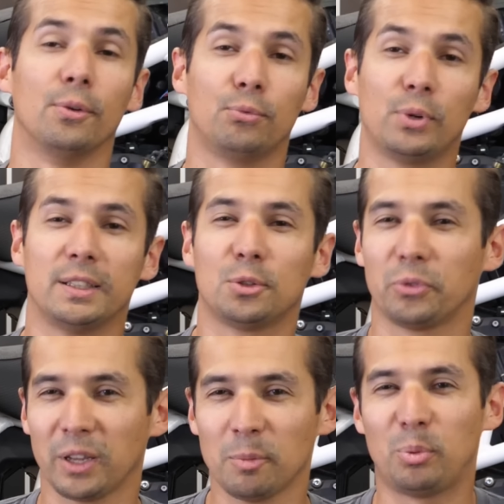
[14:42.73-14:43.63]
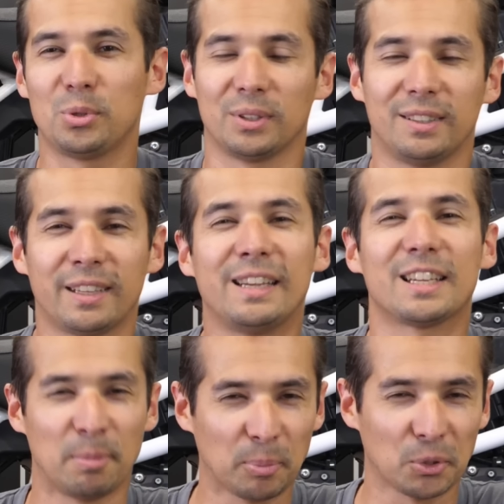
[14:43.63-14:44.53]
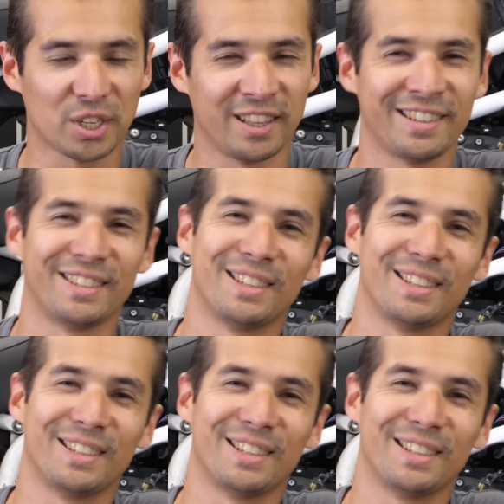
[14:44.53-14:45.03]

Vous la découvrez plus en détail la semaine prochaine.